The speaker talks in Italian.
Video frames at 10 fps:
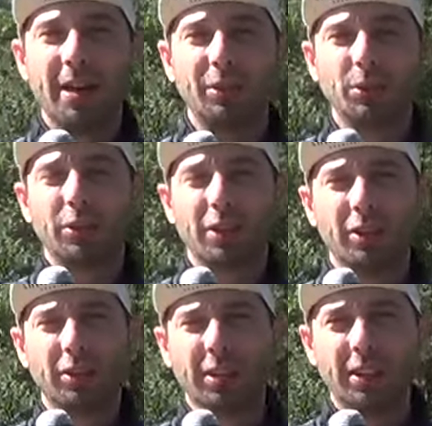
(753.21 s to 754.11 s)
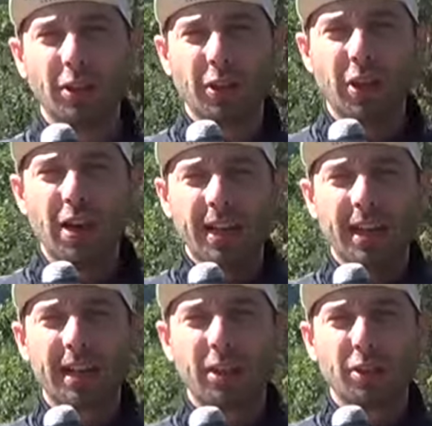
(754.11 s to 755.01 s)
in tutto il nostro territorio e
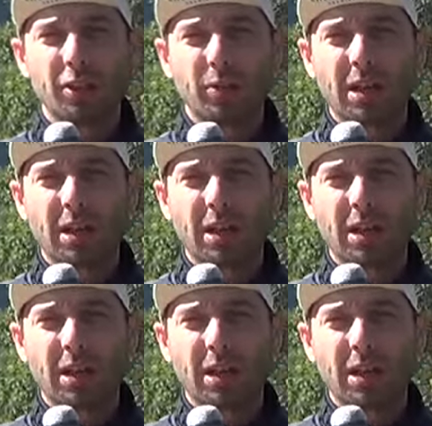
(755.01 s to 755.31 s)
anche non solo pomodoro,